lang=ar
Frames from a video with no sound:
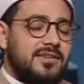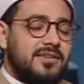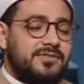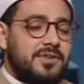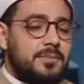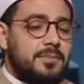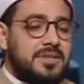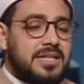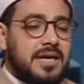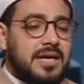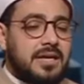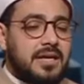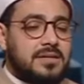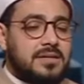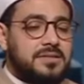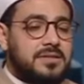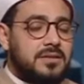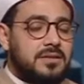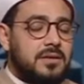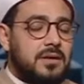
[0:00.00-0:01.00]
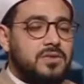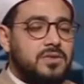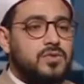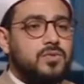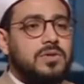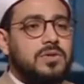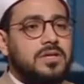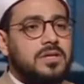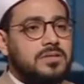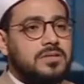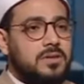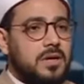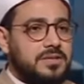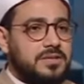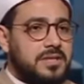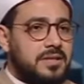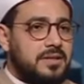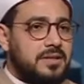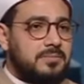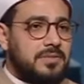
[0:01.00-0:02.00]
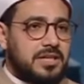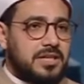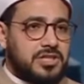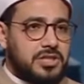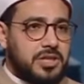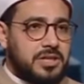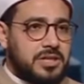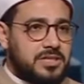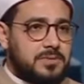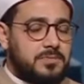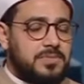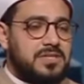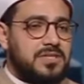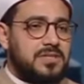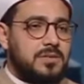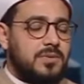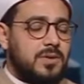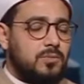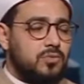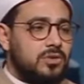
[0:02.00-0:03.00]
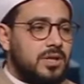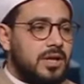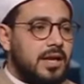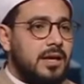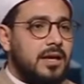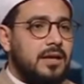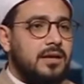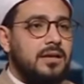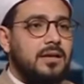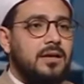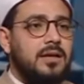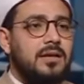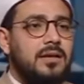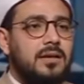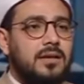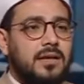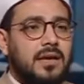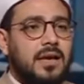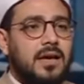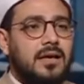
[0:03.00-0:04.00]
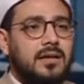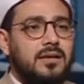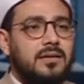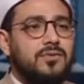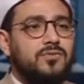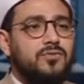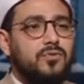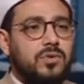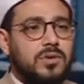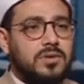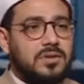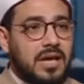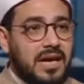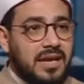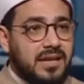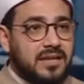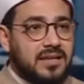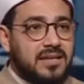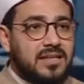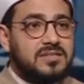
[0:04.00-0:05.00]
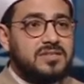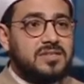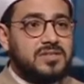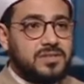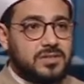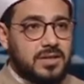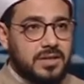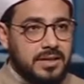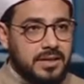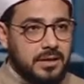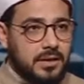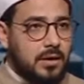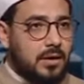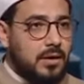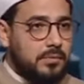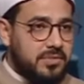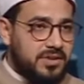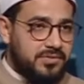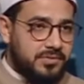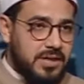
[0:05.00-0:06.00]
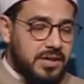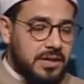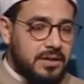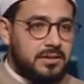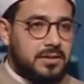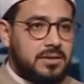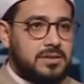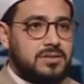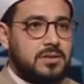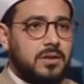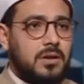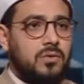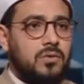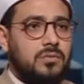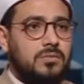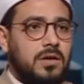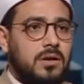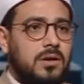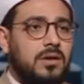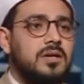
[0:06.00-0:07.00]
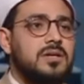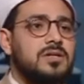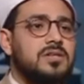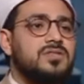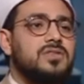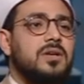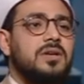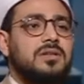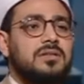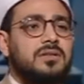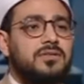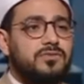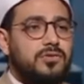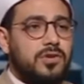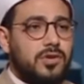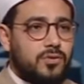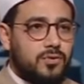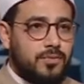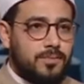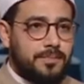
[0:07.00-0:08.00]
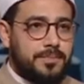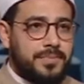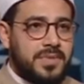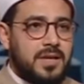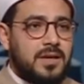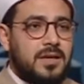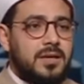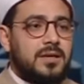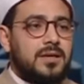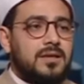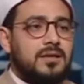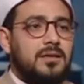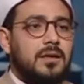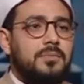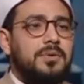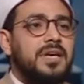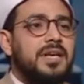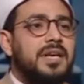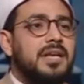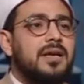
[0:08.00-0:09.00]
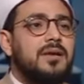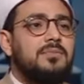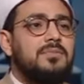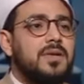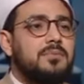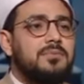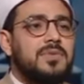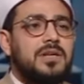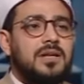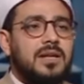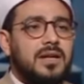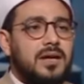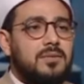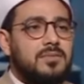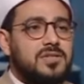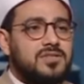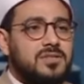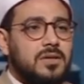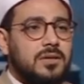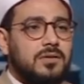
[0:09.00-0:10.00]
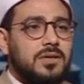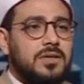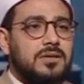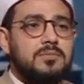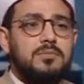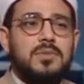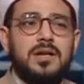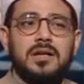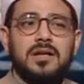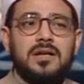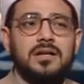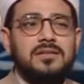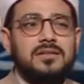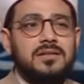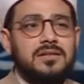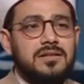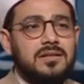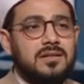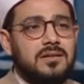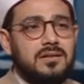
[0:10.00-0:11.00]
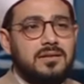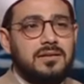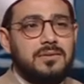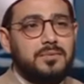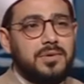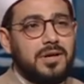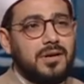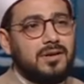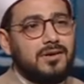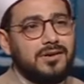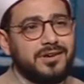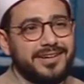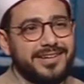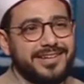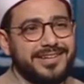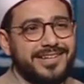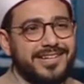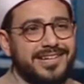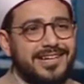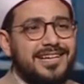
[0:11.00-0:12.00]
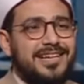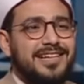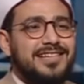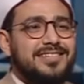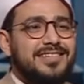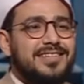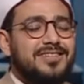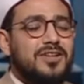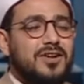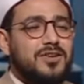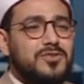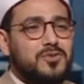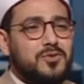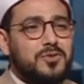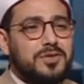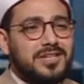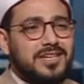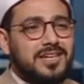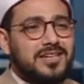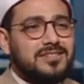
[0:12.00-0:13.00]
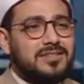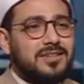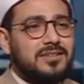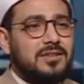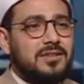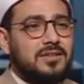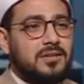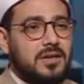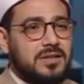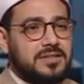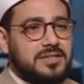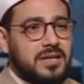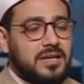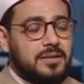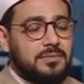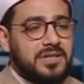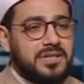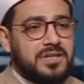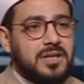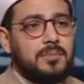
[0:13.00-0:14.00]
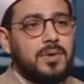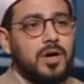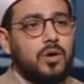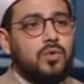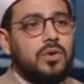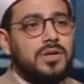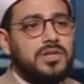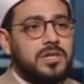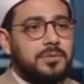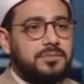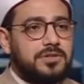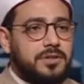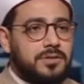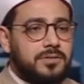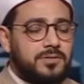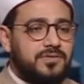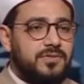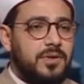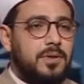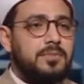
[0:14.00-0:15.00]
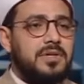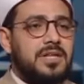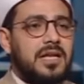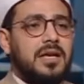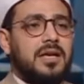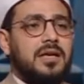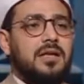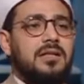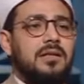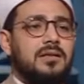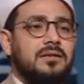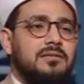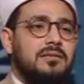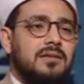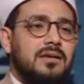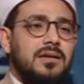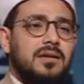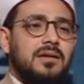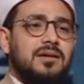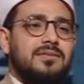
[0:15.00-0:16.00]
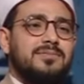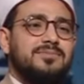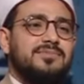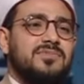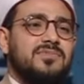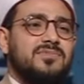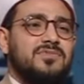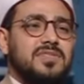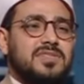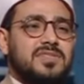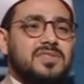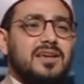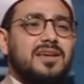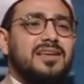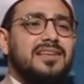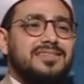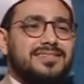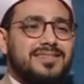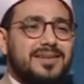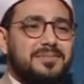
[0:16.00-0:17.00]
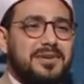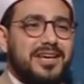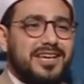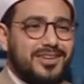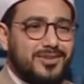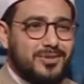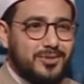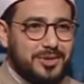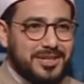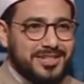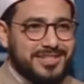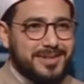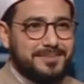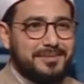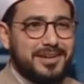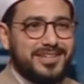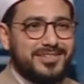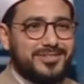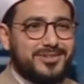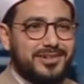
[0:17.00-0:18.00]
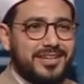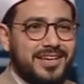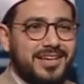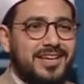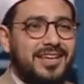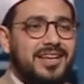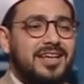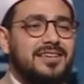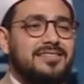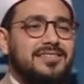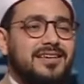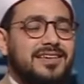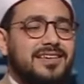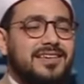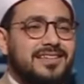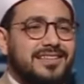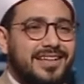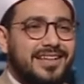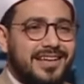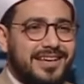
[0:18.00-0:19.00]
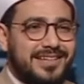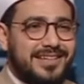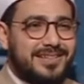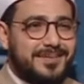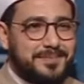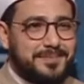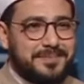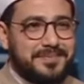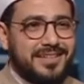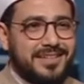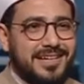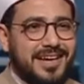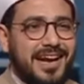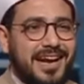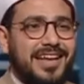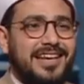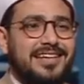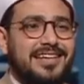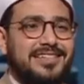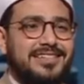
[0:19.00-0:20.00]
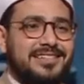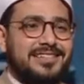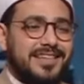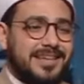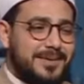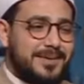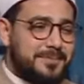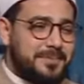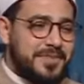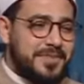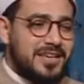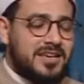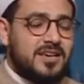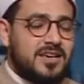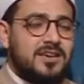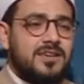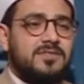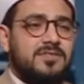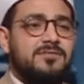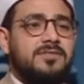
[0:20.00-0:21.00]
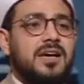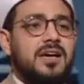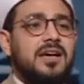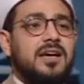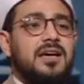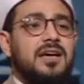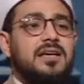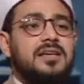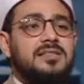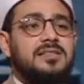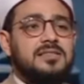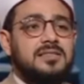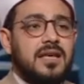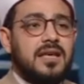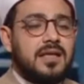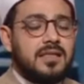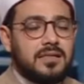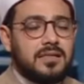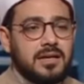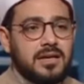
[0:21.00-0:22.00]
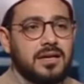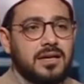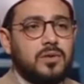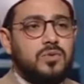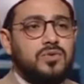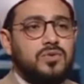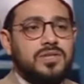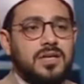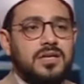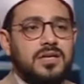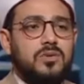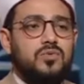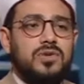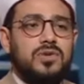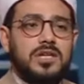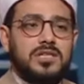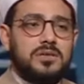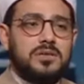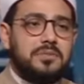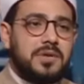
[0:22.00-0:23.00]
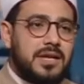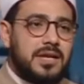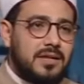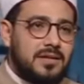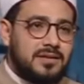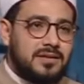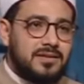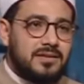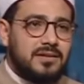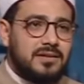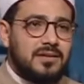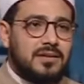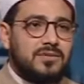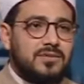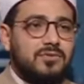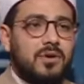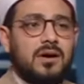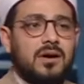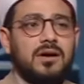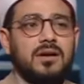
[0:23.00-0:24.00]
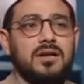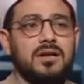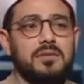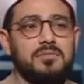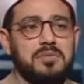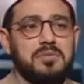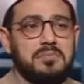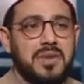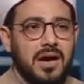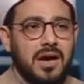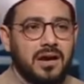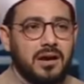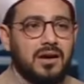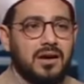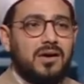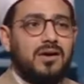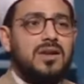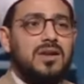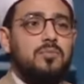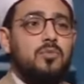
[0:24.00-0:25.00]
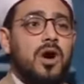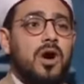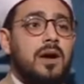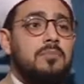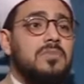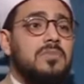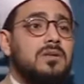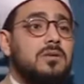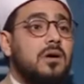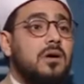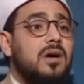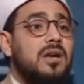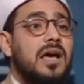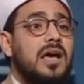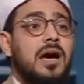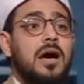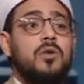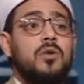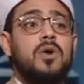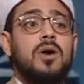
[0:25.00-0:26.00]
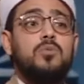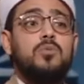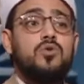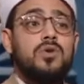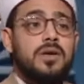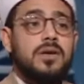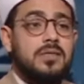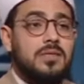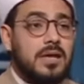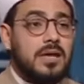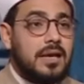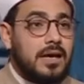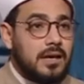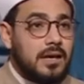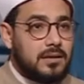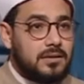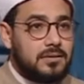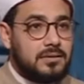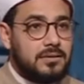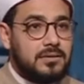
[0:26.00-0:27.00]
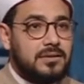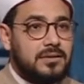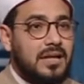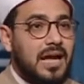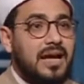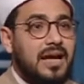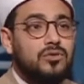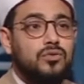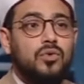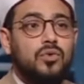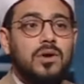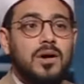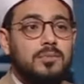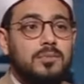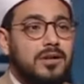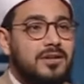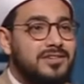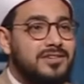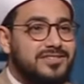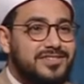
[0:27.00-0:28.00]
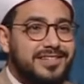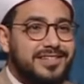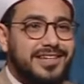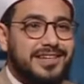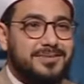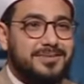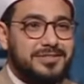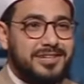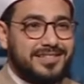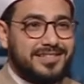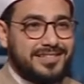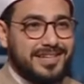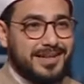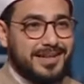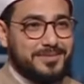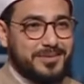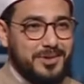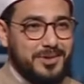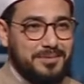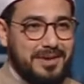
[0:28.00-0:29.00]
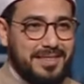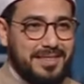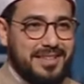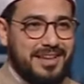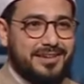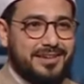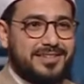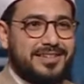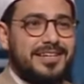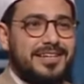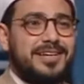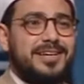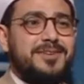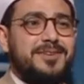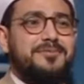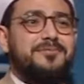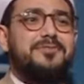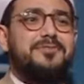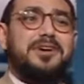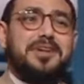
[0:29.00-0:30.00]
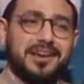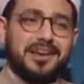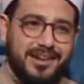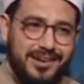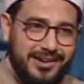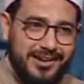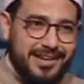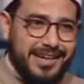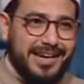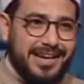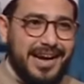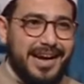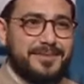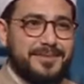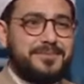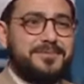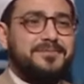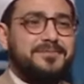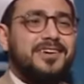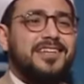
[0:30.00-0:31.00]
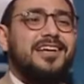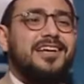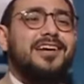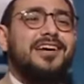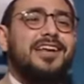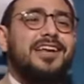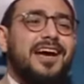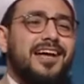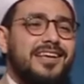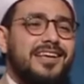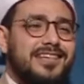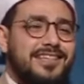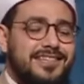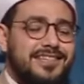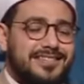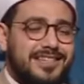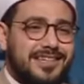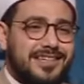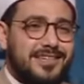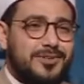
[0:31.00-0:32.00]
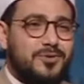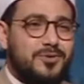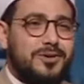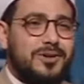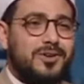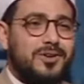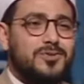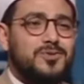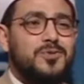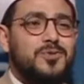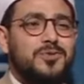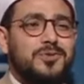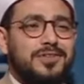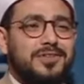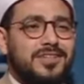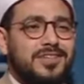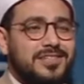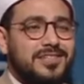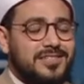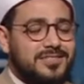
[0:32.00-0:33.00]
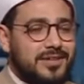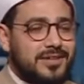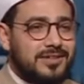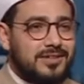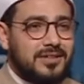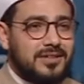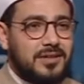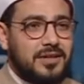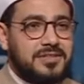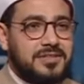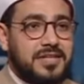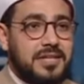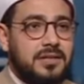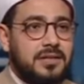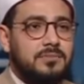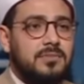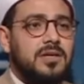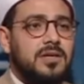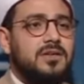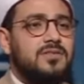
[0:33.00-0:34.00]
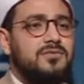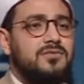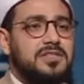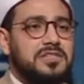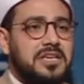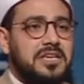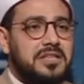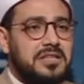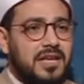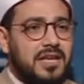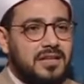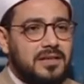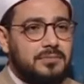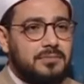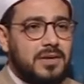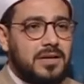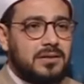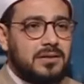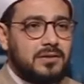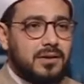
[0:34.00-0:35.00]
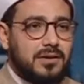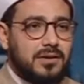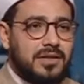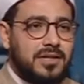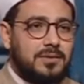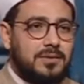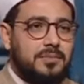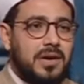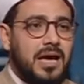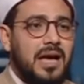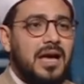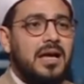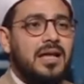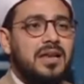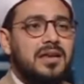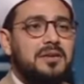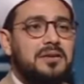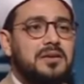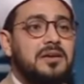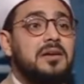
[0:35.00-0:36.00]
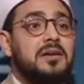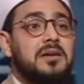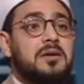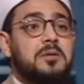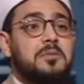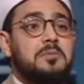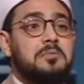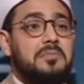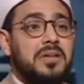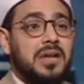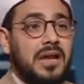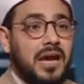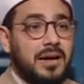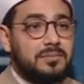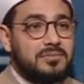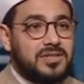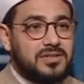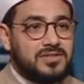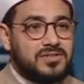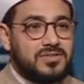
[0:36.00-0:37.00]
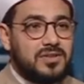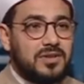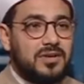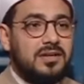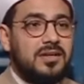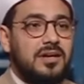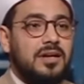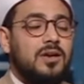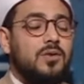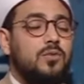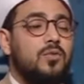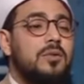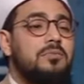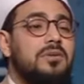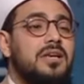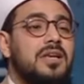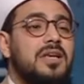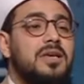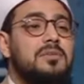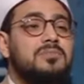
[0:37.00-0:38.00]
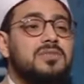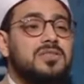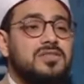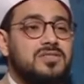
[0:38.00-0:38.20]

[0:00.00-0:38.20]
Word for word: في البدايه كان سيدنا رسول الله صلى الله عليه وسلم علشان الناس بس تبقى مدركه ان كان فرض على الناس الصلاه قبل فكره الاسراء والمعراج صلاتين في اليوم. مم. طب احنا جبنا منين الخمس صلوات؟ من رحله المعراج. مم. سيدنا رسول الله صلى الله عليه وسلم عندما عرج به في البدايه كده طلع في الس... الى السماء الاولى، سماء الدنيا، لقى سيدنا ادم عليه السلام مم. فاستأذن له سيدنا جبريل مم. فقال من معك؟ قال محمد قال أو بعث له ده عنده خبر ان سيدنا النبي صلى الله عليه وسلم سيبعث له فقال نعم فدخل عليه سيدنا رسول الله صلى الله عليه وسلم فسيدنا ادم بقى الترحيب اهلا بالعبد الصالح وبالابن